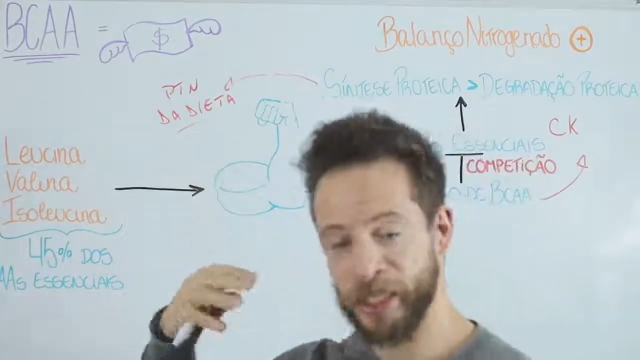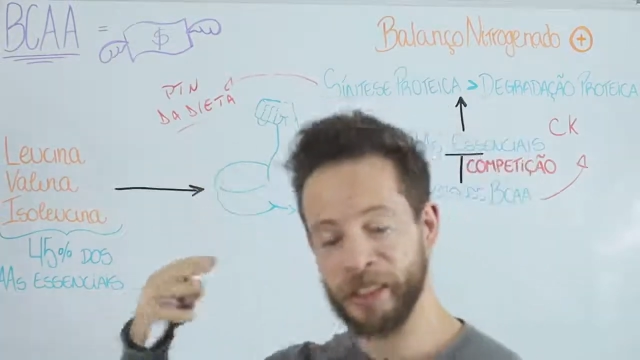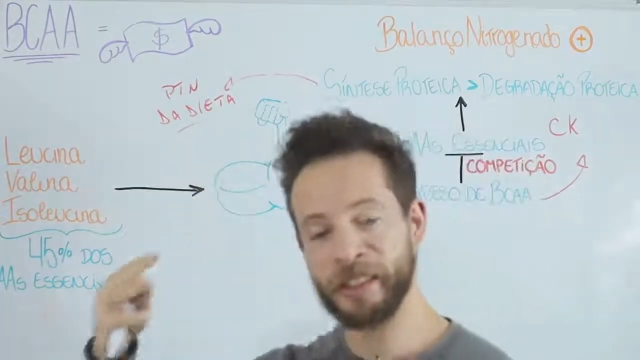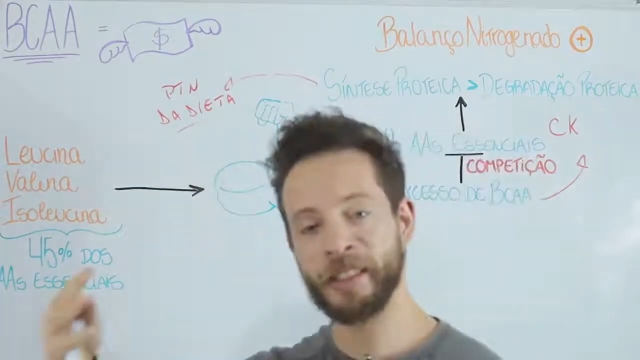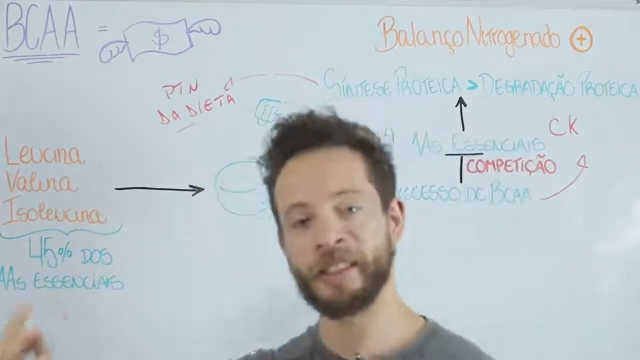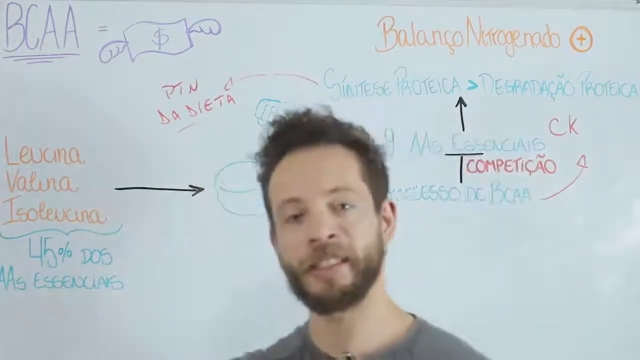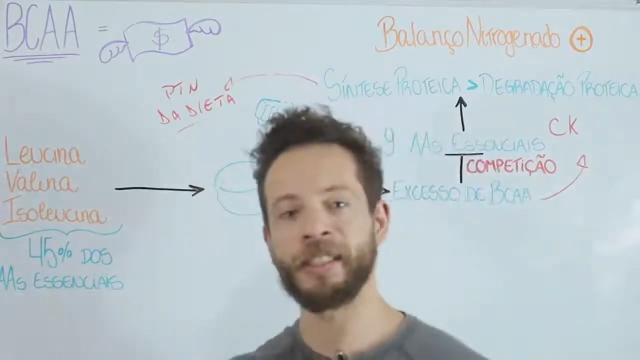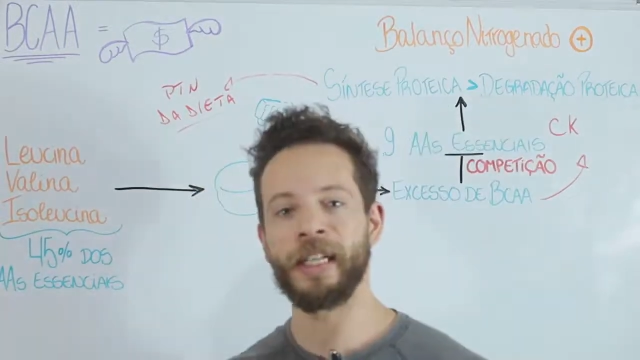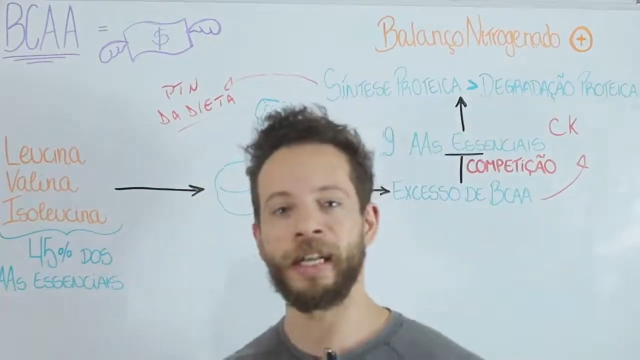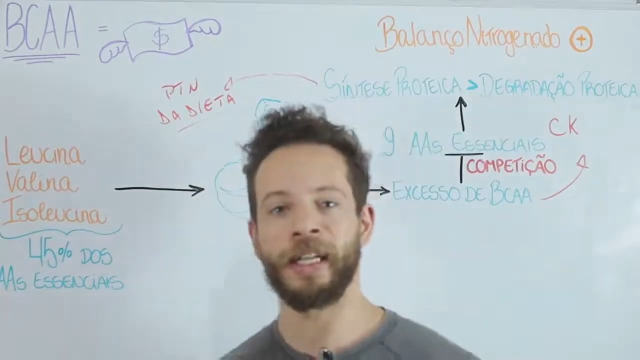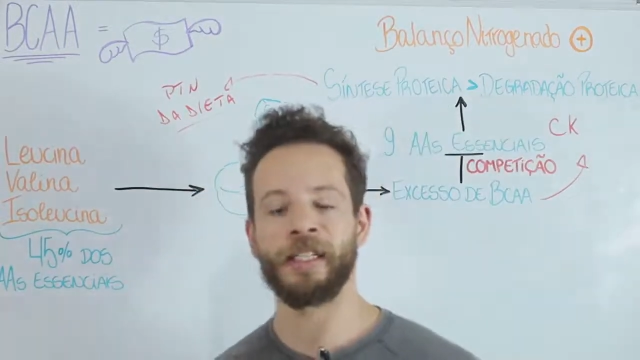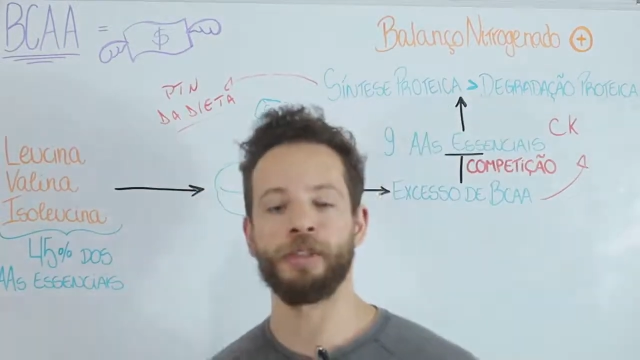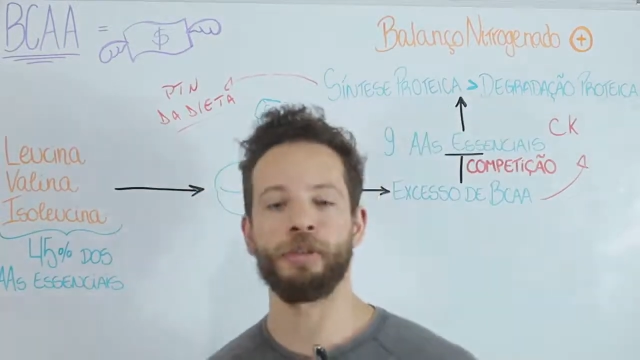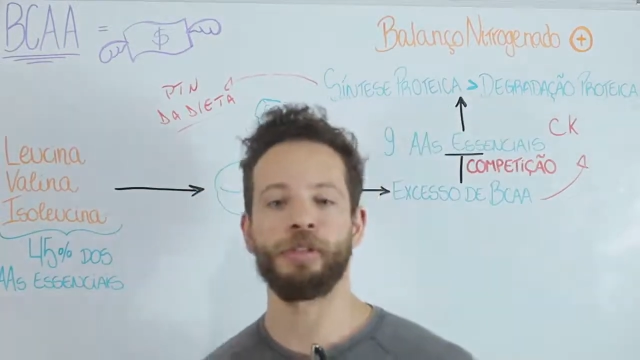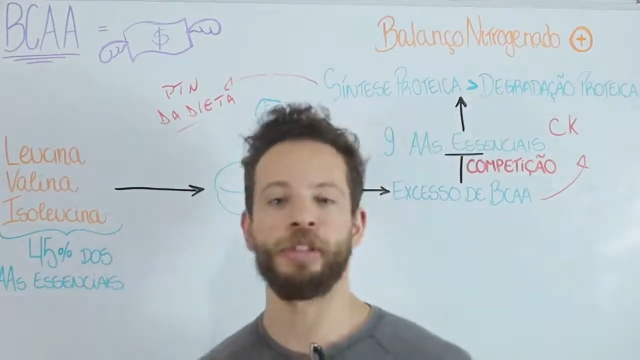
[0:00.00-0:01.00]

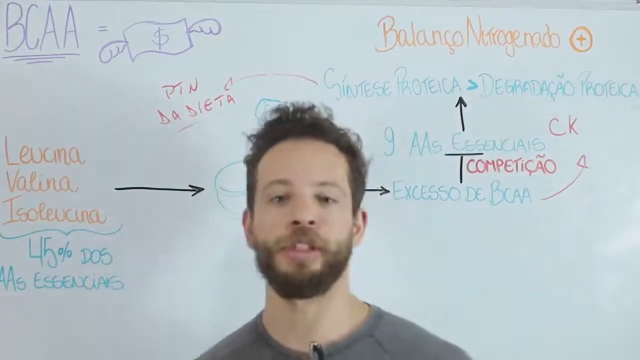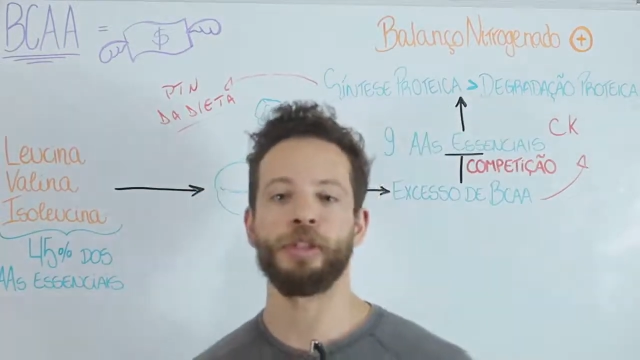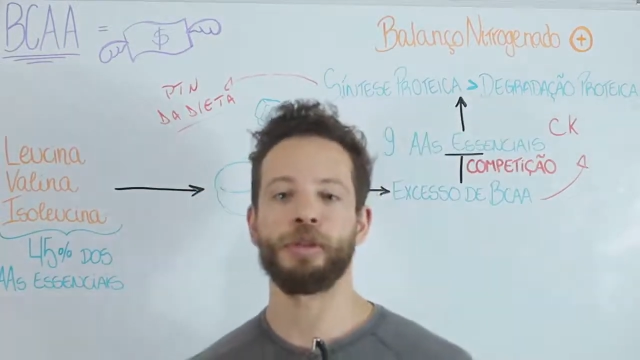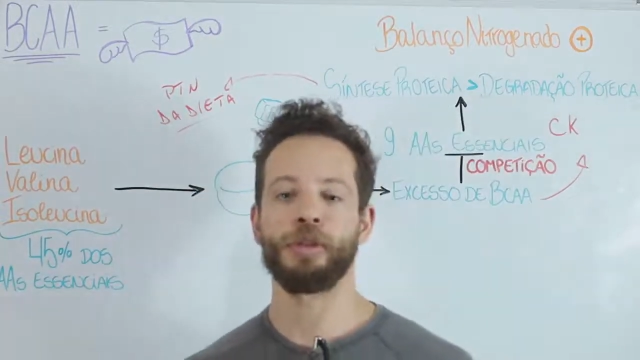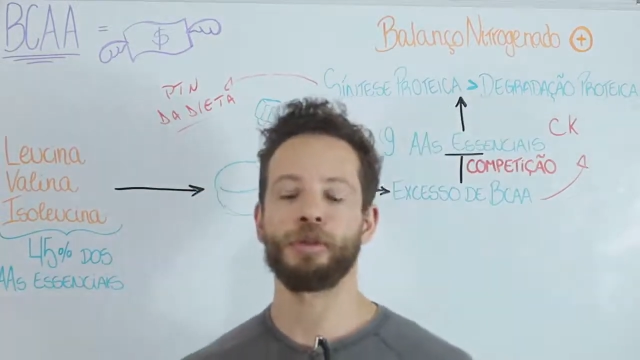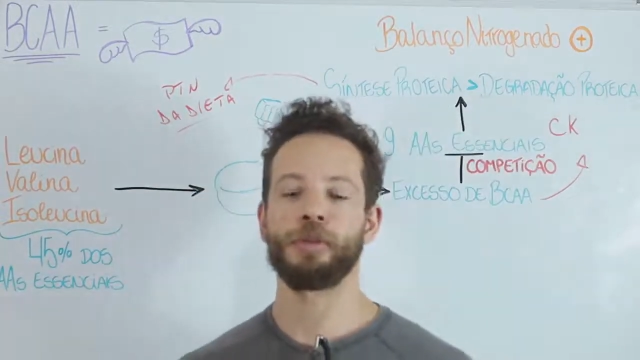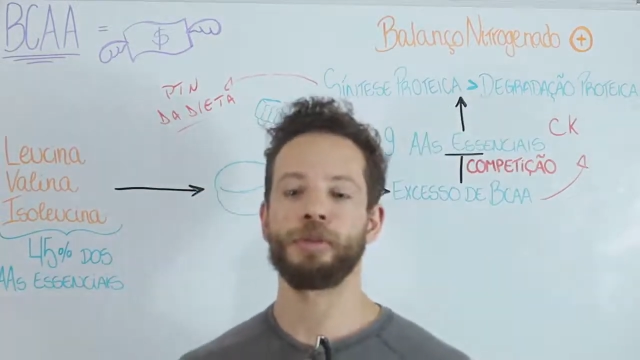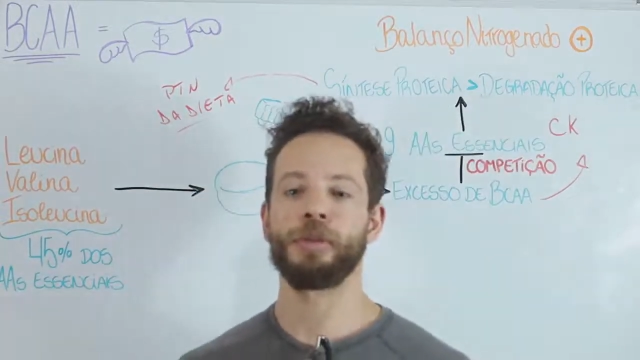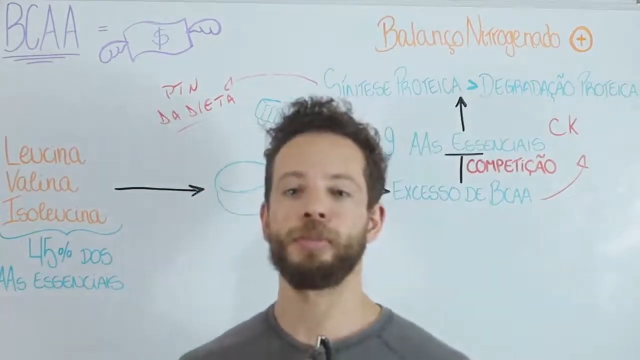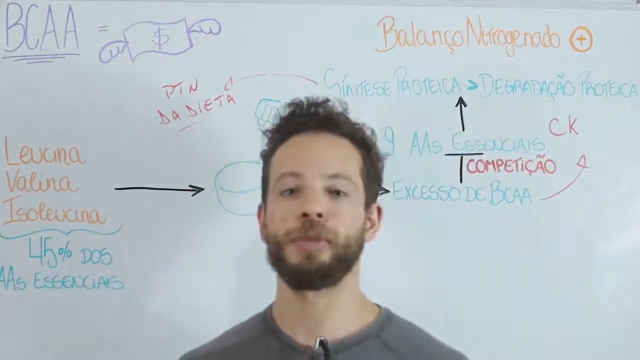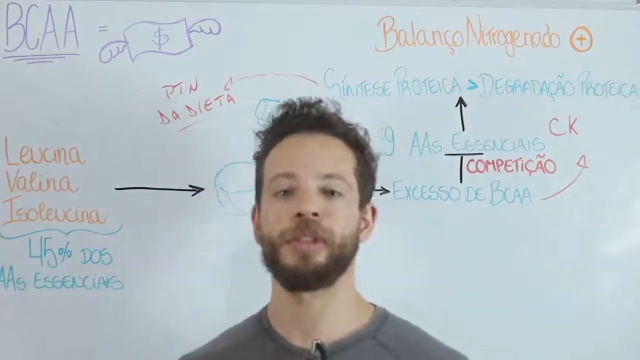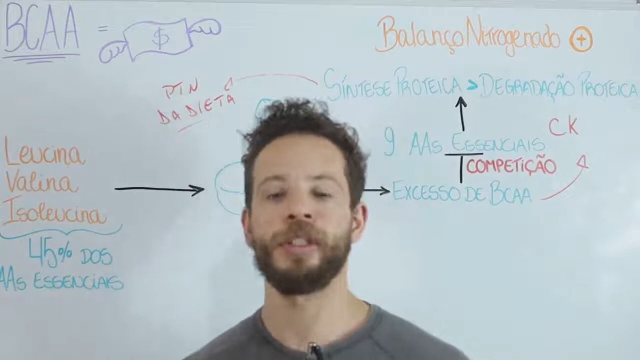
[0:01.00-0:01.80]
essenciais, ou seja, o nosso corpo